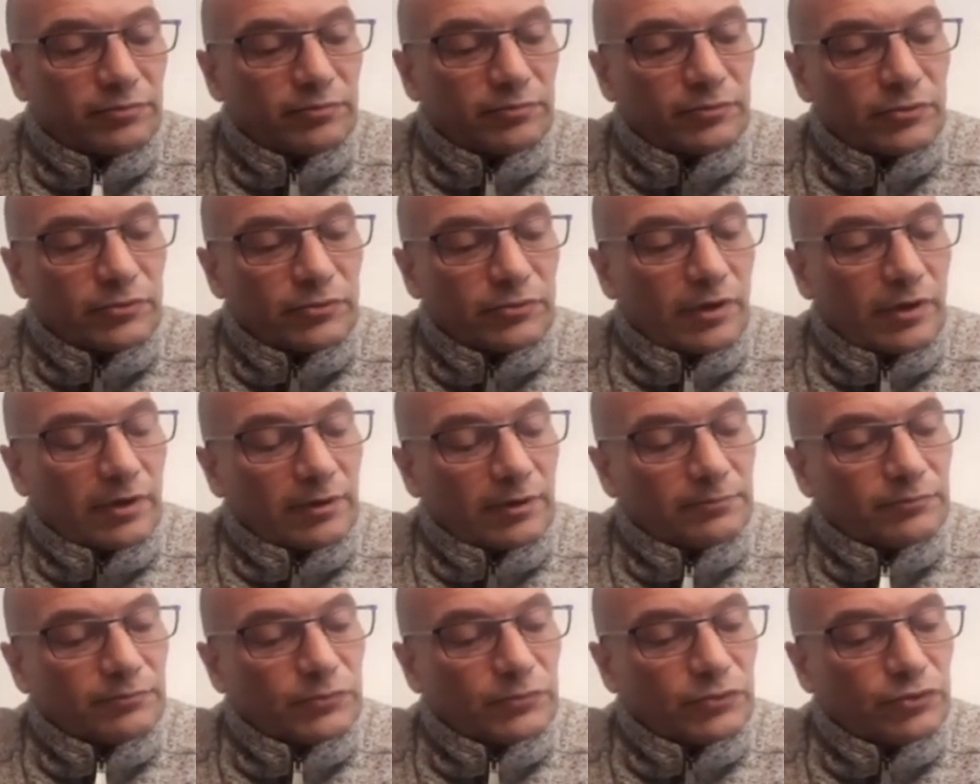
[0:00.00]
de
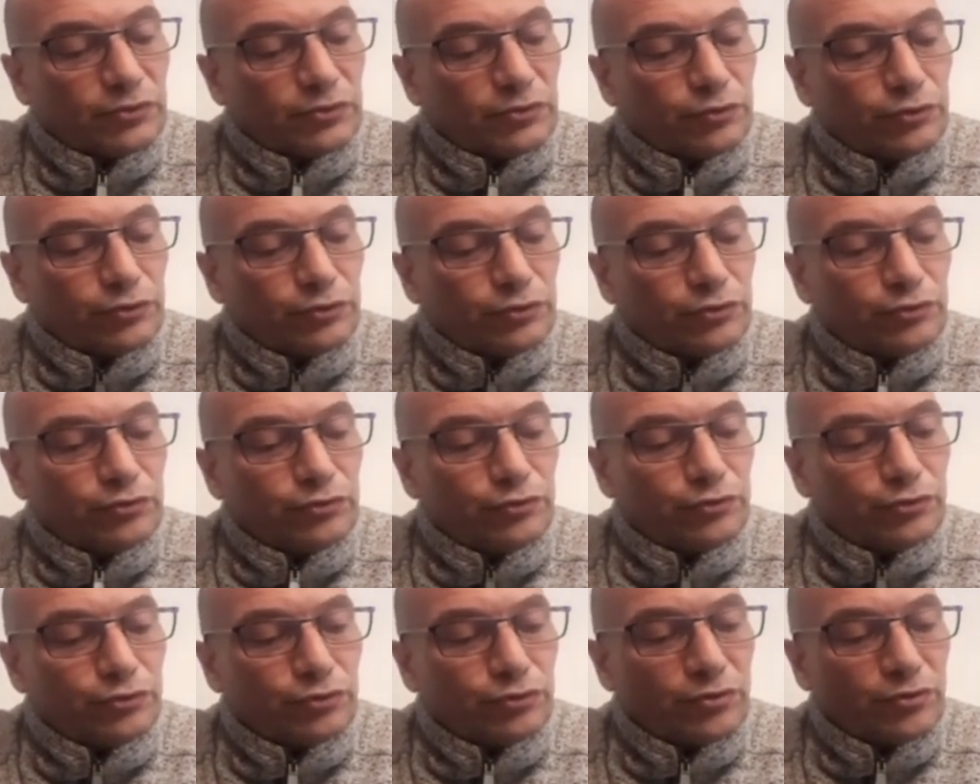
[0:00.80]
la, du,
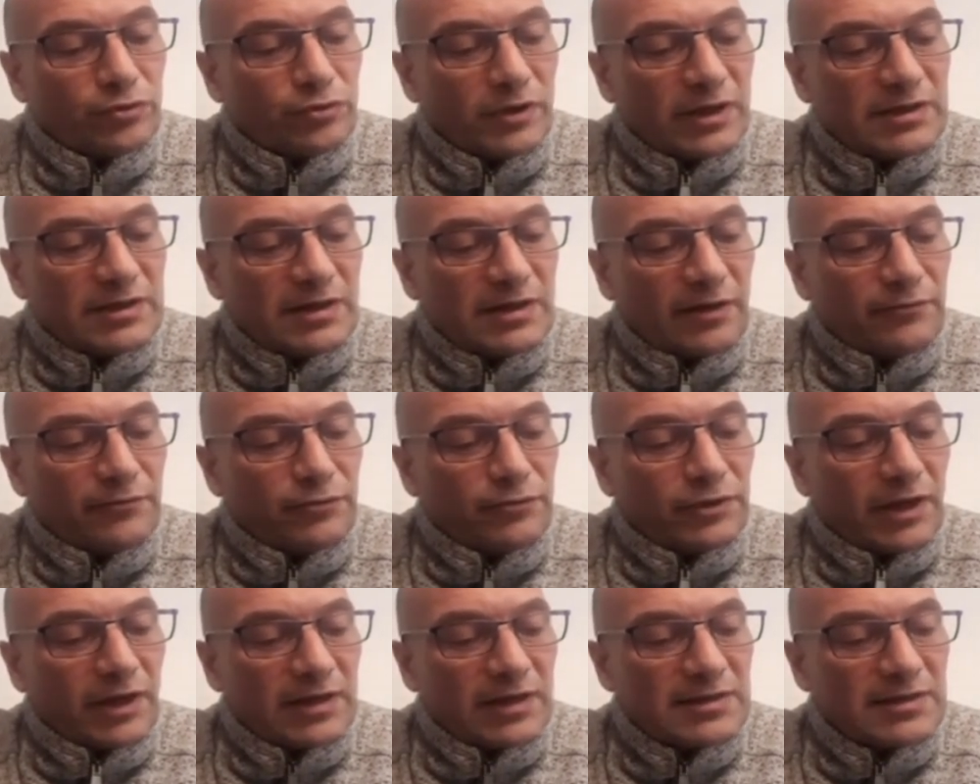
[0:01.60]
jeu et de la
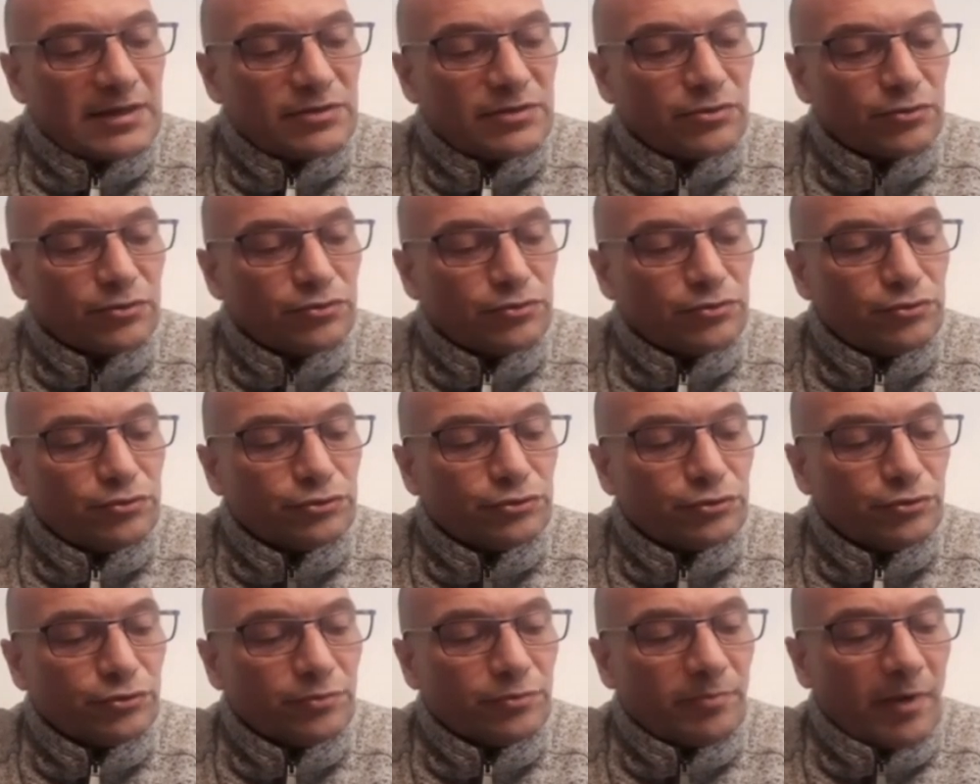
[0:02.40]
vulgarisation du
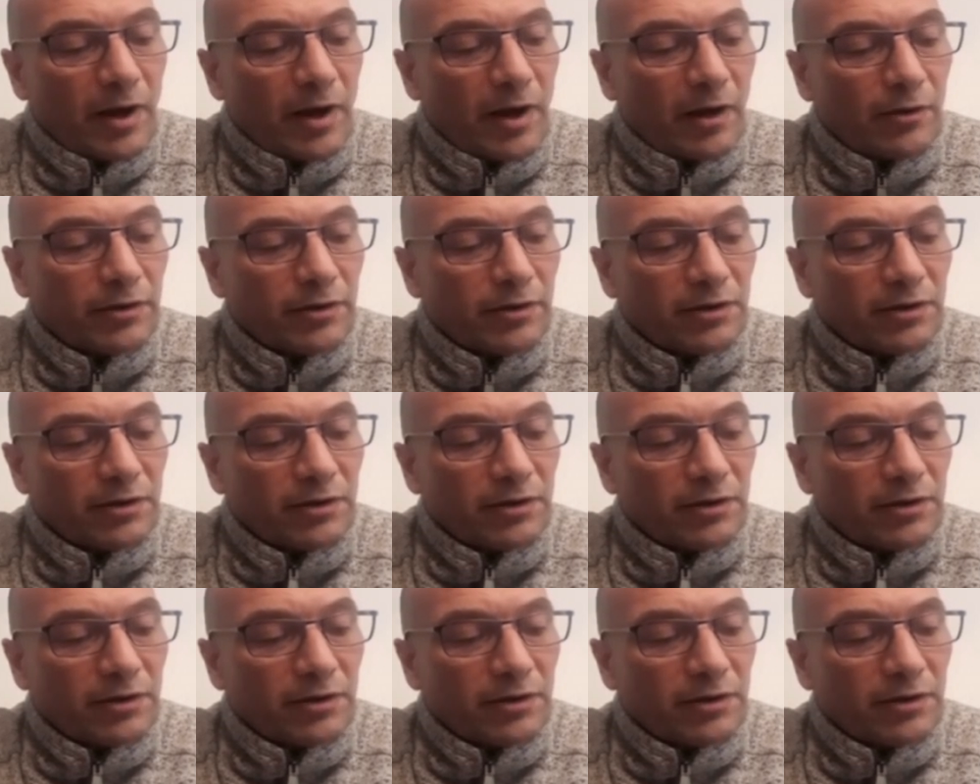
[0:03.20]
jeu par euh,